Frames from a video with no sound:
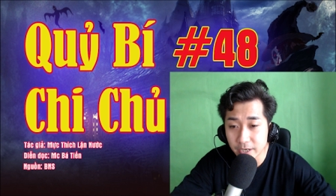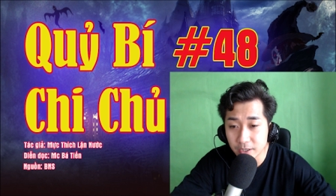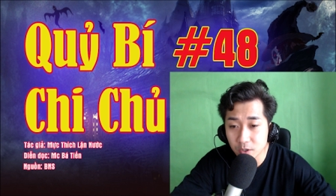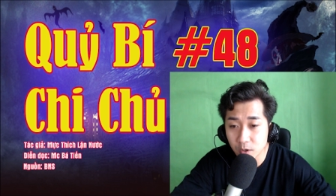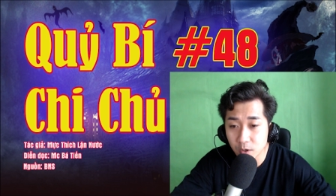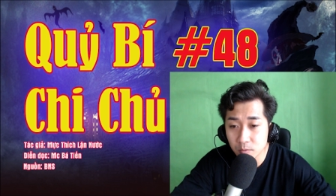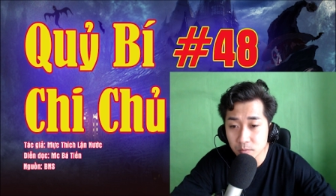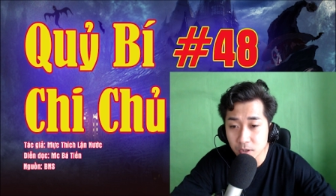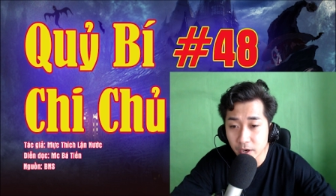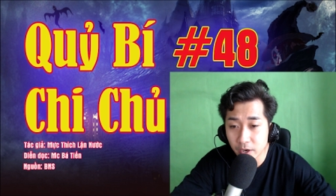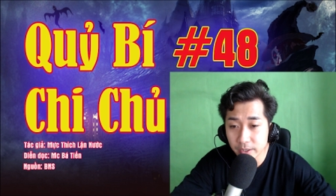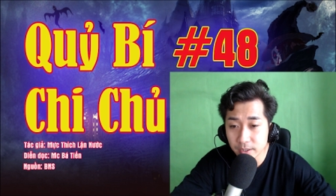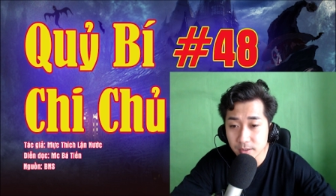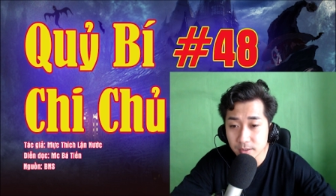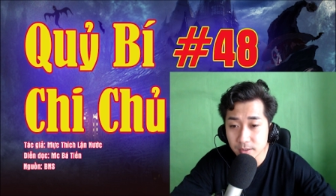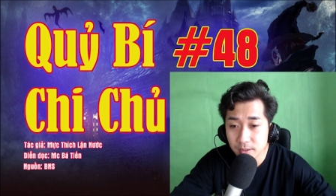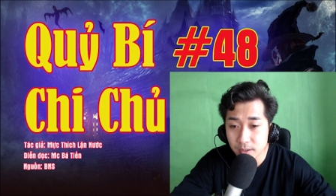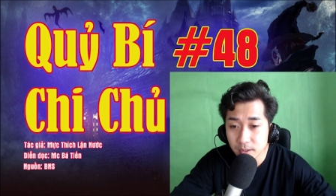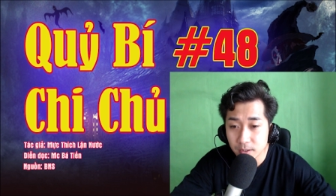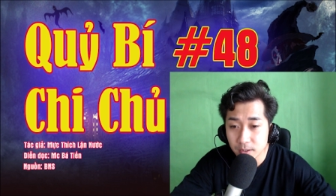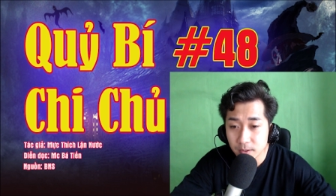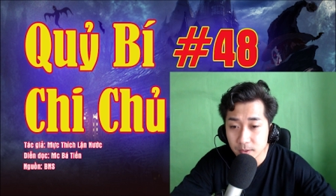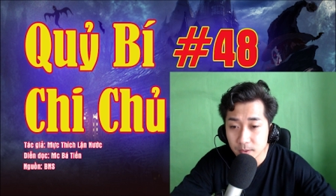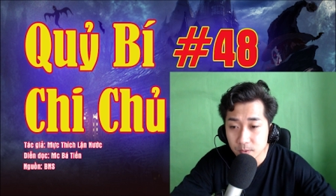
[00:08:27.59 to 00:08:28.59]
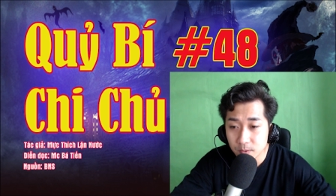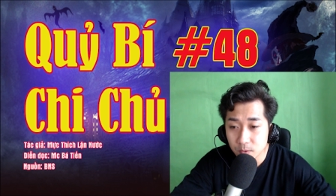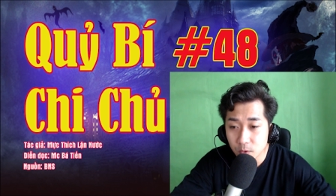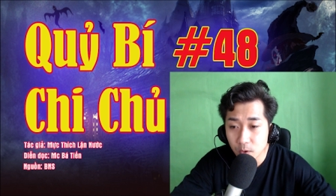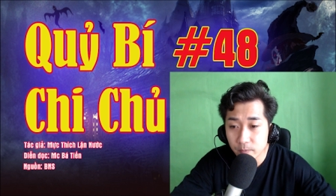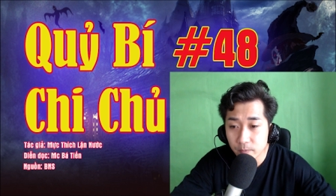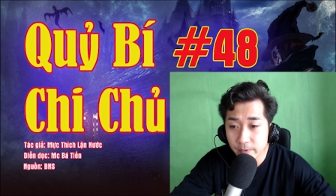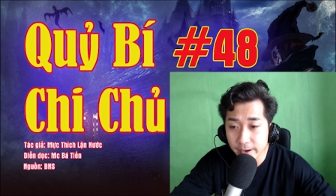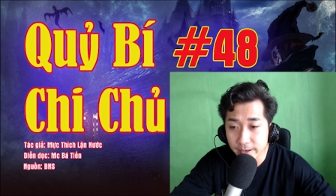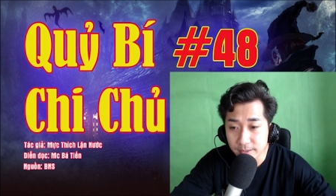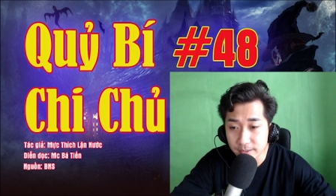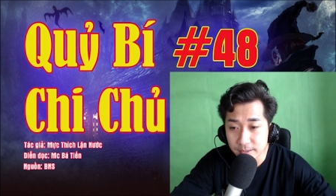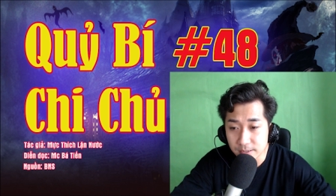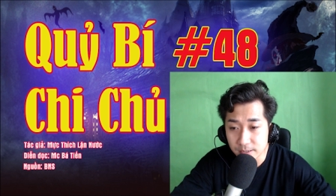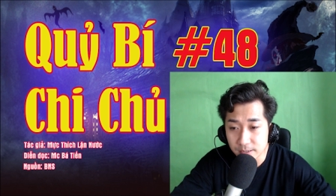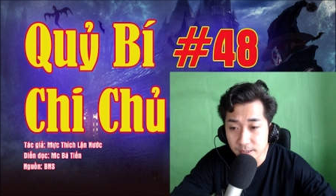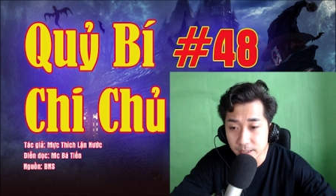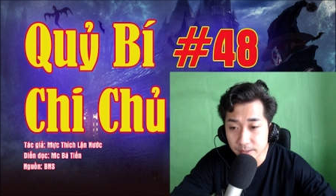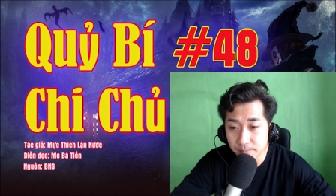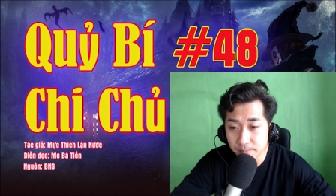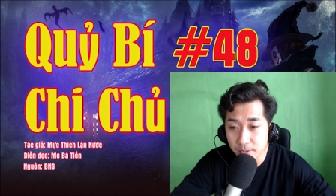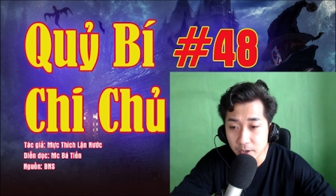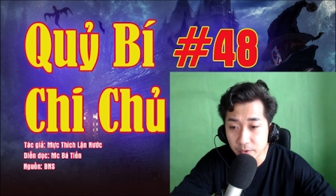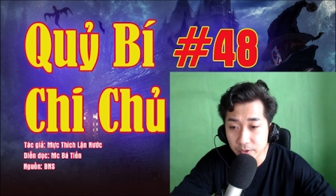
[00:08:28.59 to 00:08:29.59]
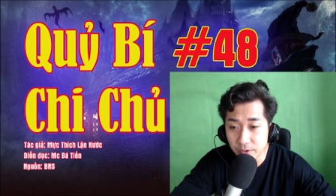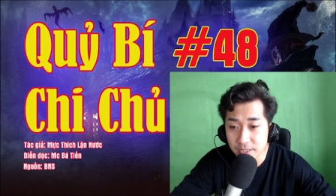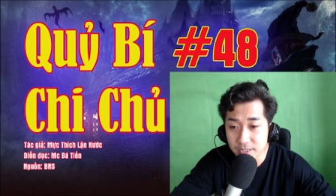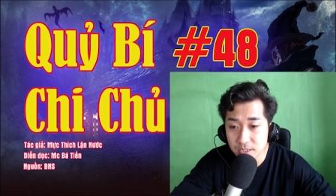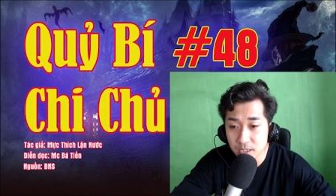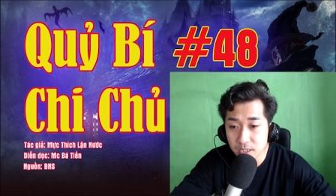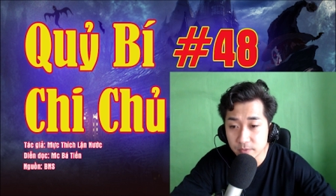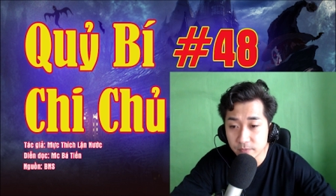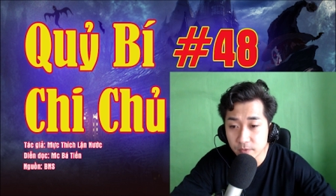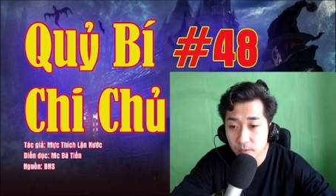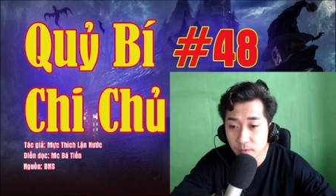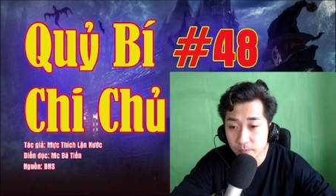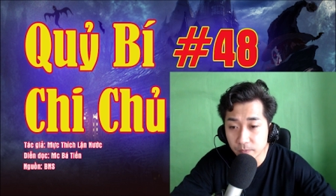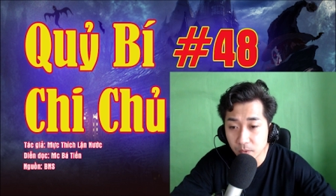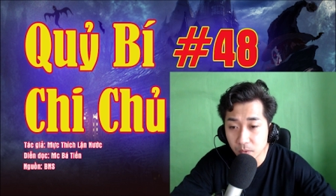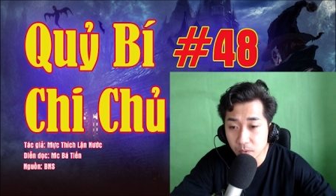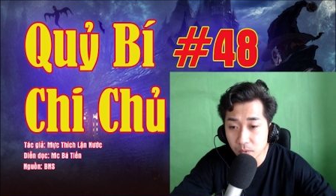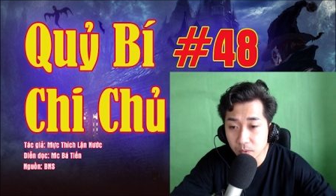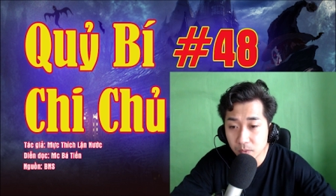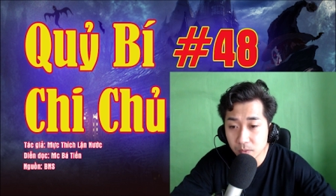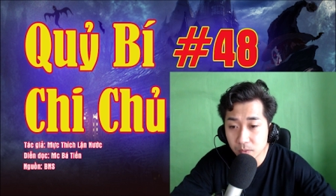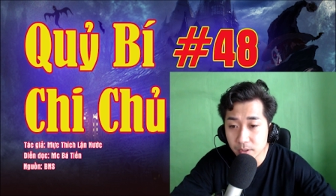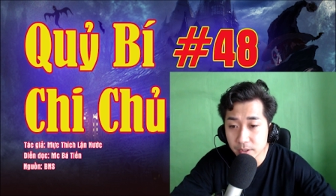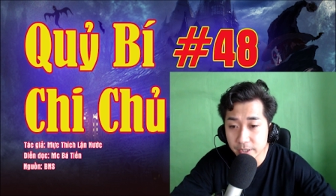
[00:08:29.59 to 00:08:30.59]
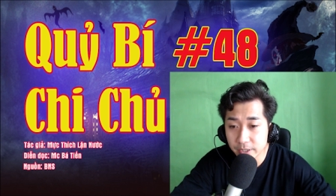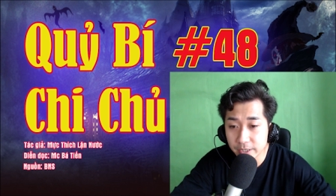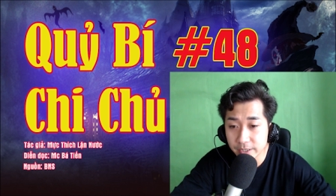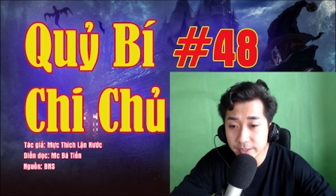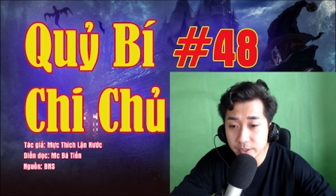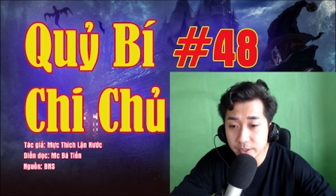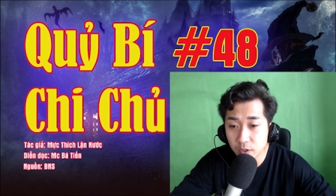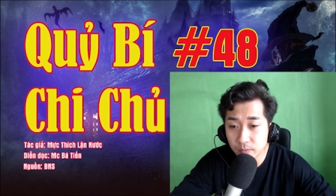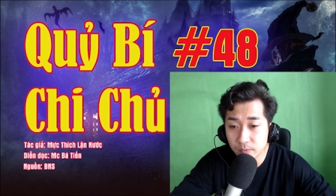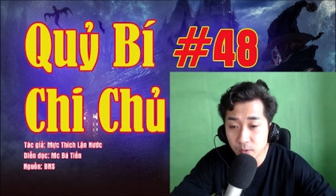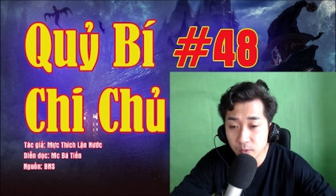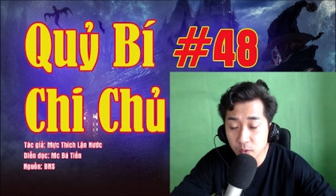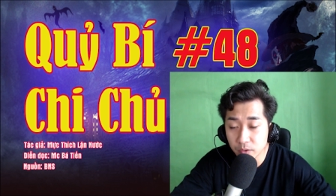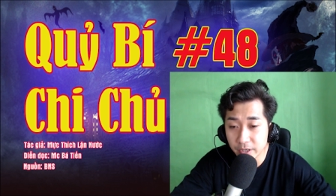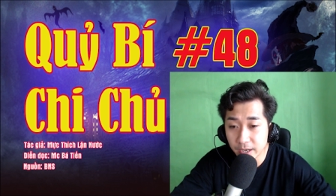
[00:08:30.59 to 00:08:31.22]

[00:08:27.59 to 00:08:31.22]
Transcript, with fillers: Thật chẳng thú vị thế nào cả, nhưng không thể không tham dự được.